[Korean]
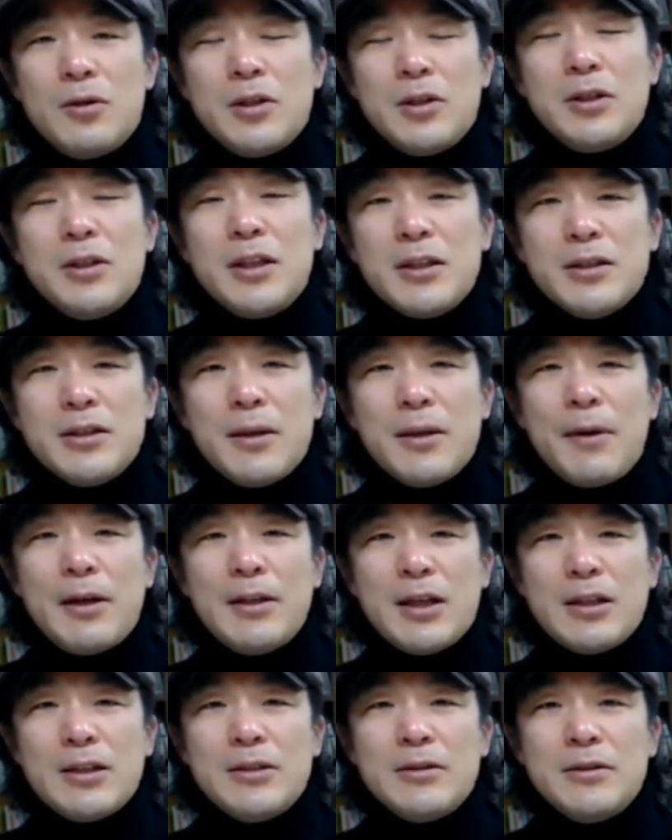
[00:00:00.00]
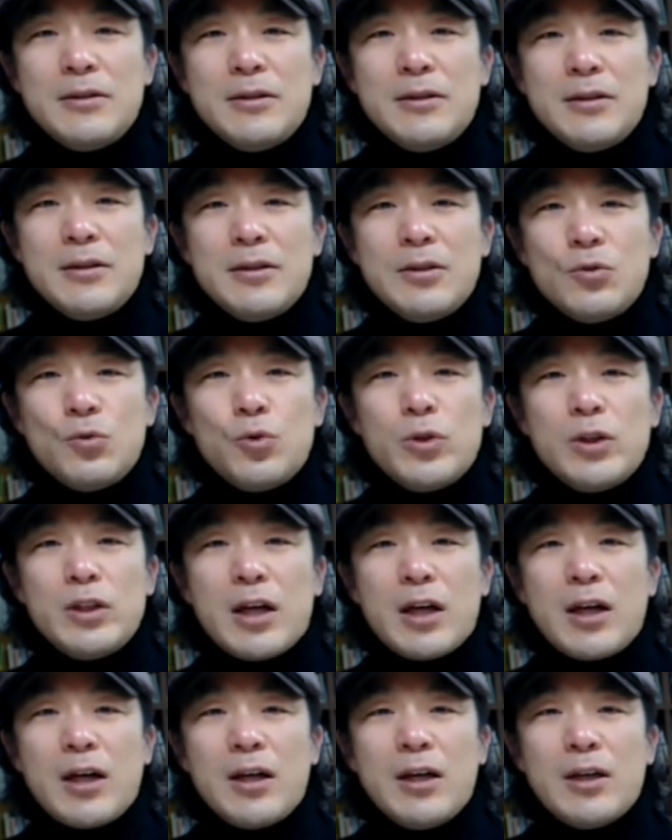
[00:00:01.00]
히딩크의 판단은
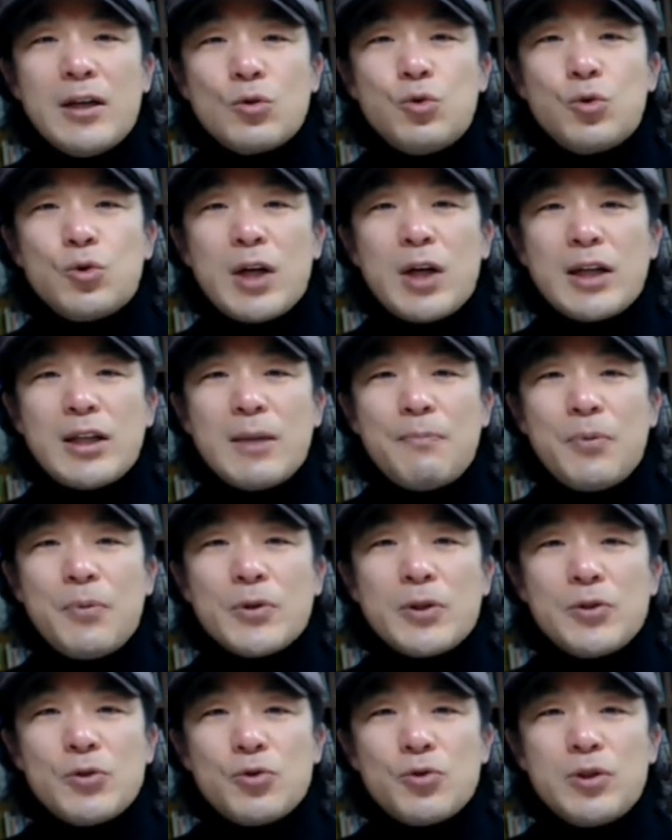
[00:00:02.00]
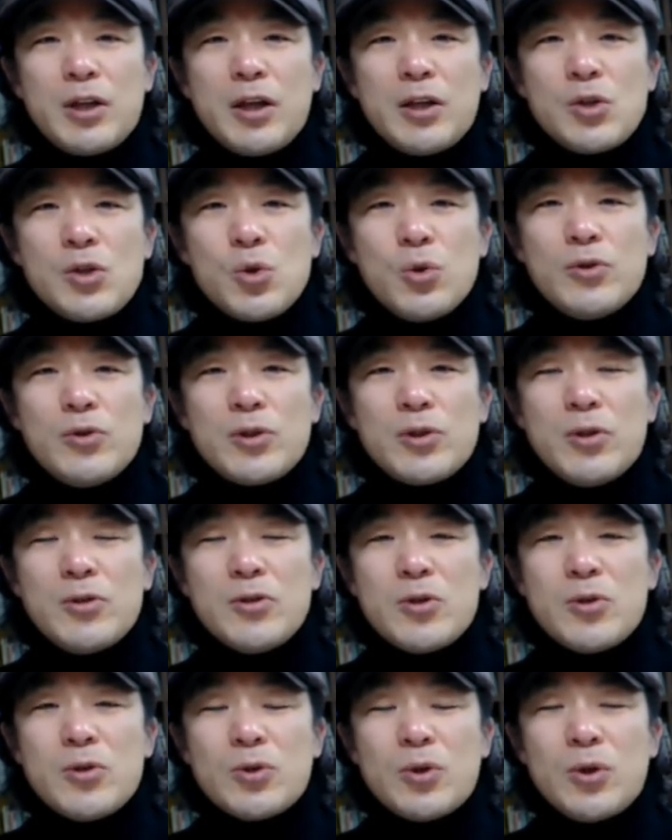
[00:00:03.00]
우리나라 국가대표 선수들의 좋은
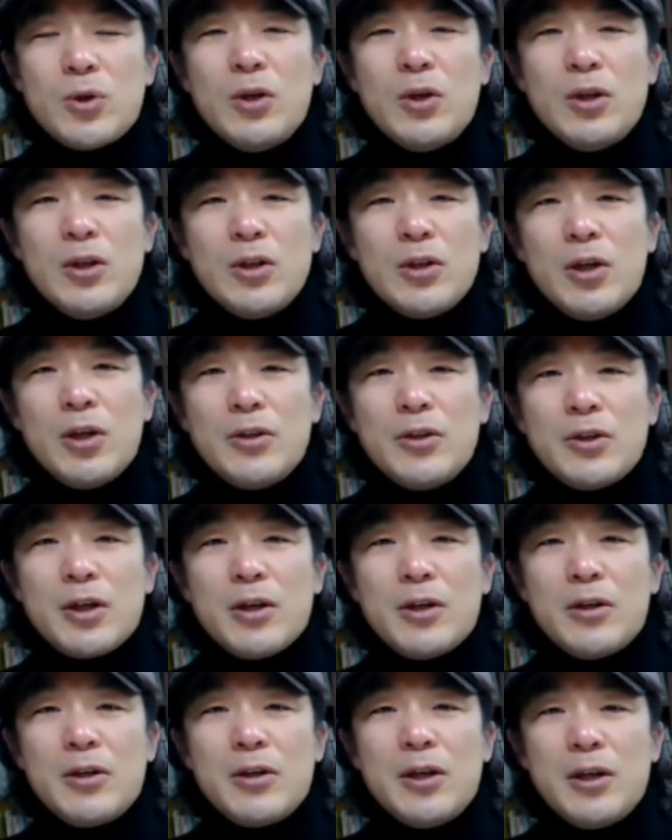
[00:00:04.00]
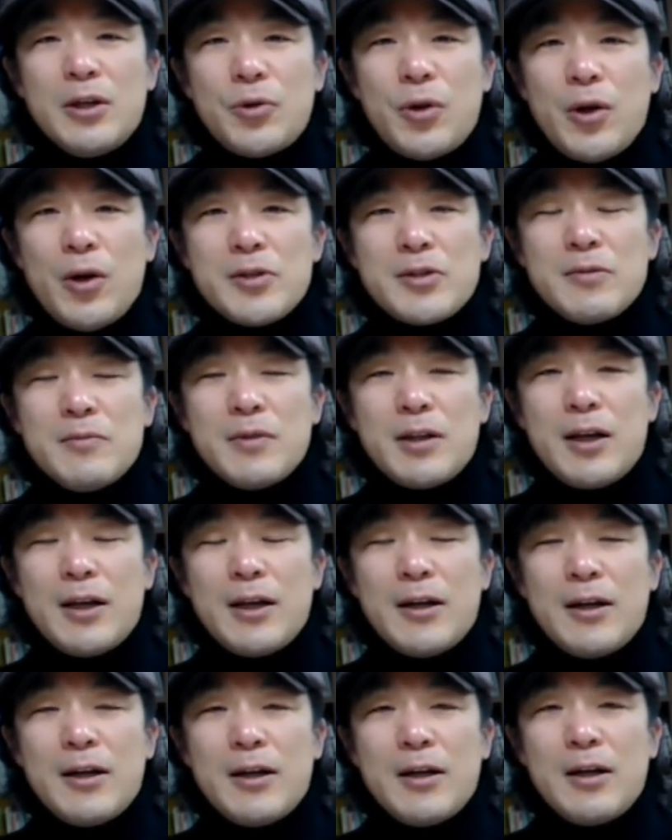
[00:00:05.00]
성적으로 연결되었습니다.
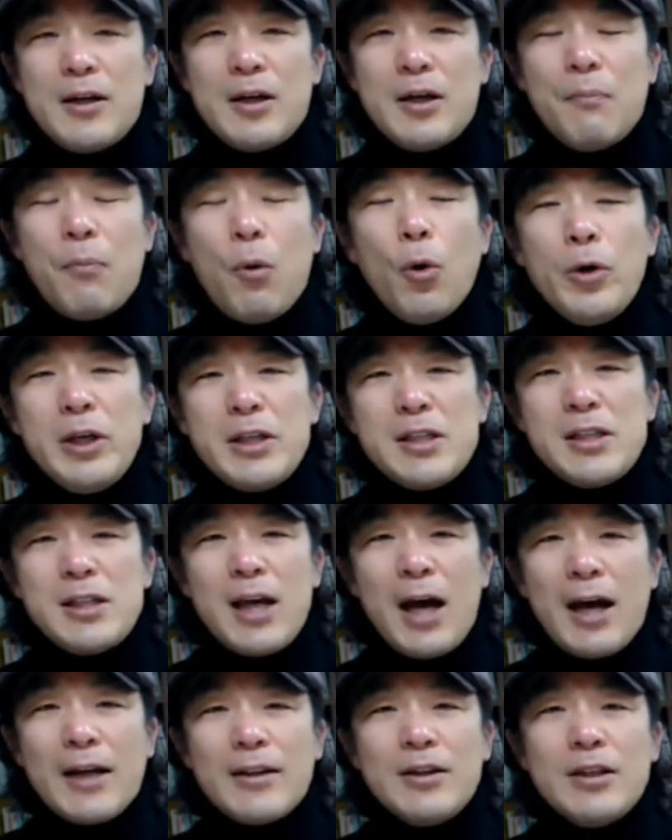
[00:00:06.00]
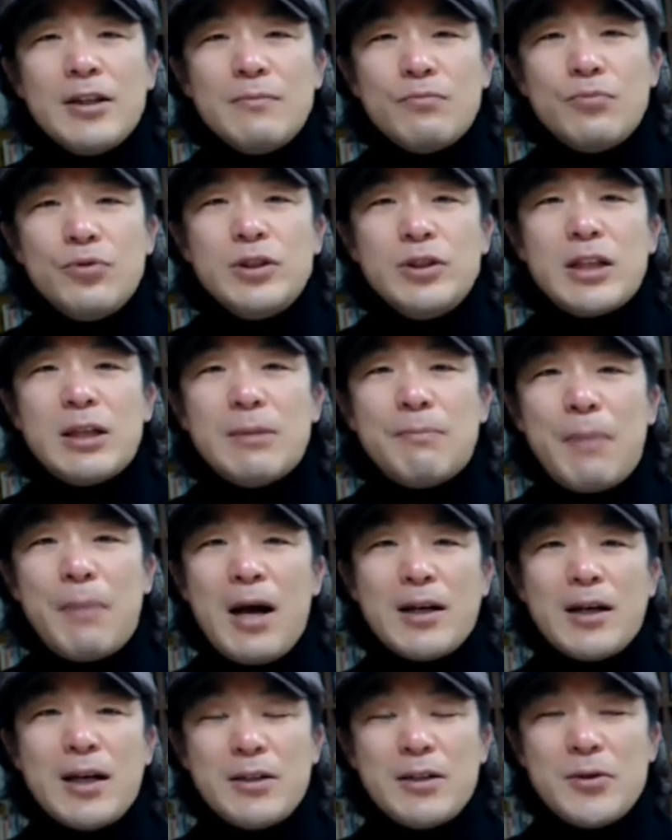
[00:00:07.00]
보이지 않는 문제를
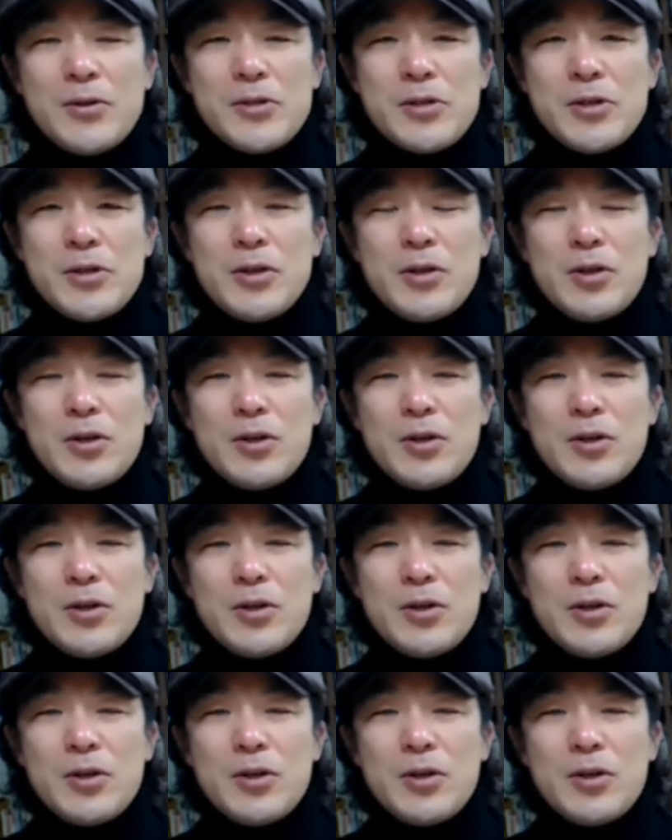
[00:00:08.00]
파악하는 거죠.